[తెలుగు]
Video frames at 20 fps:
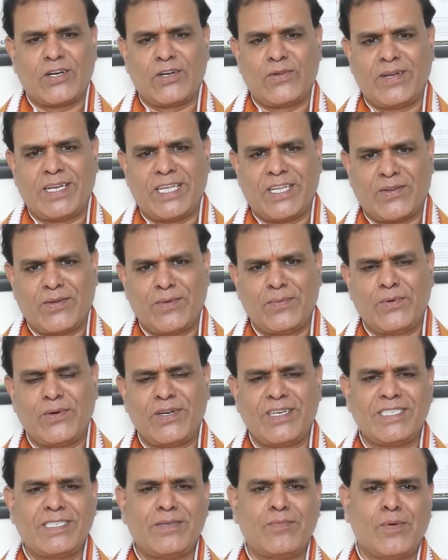రెండు వేల ఇరవై
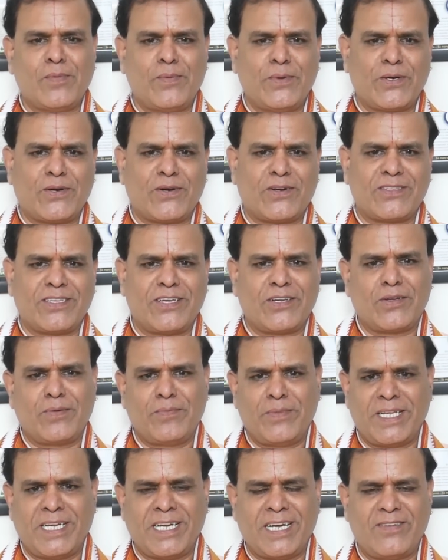మూడు నుంచి ముప్పై ఒకటో
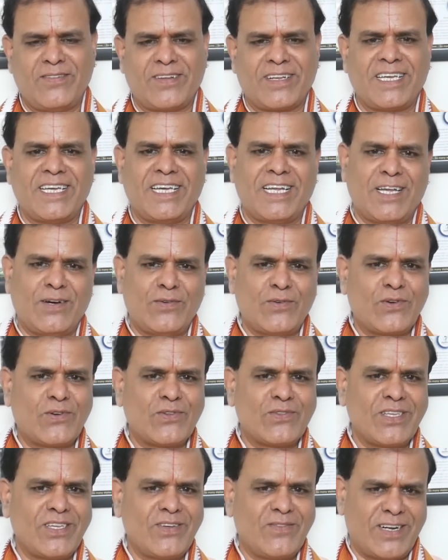తారీఖు మే నెల వరకు ఎలా
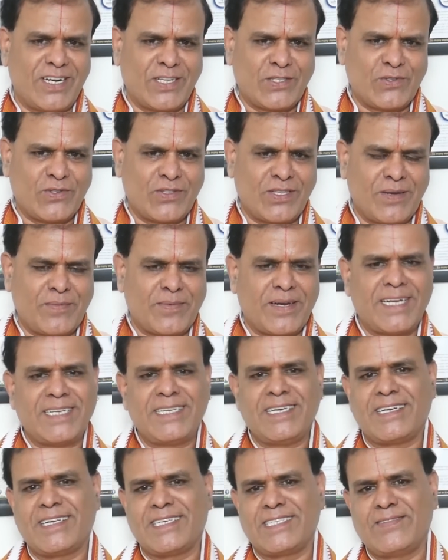ఉంటుందో ఇవాళ చూద్దాం
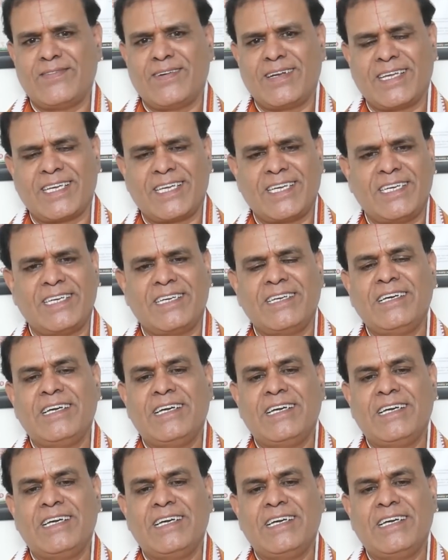కన్యా రాశి వాళ్ళకి